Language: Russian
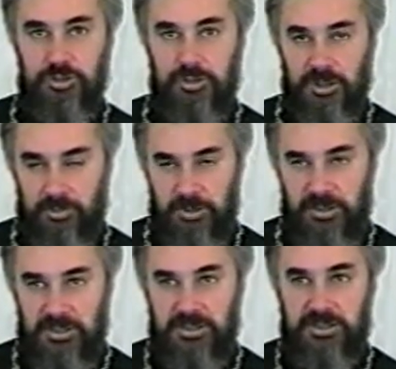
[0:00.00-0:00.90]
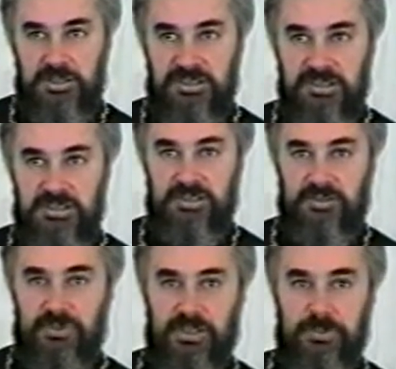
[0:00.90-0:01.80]
нормальное, естественное
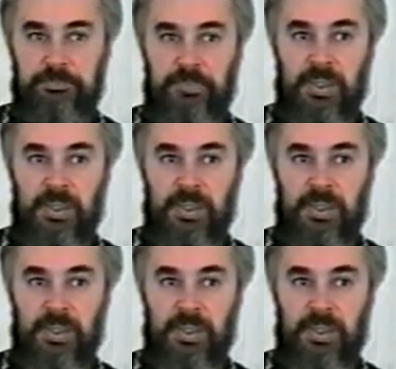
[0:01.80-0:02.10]
явление.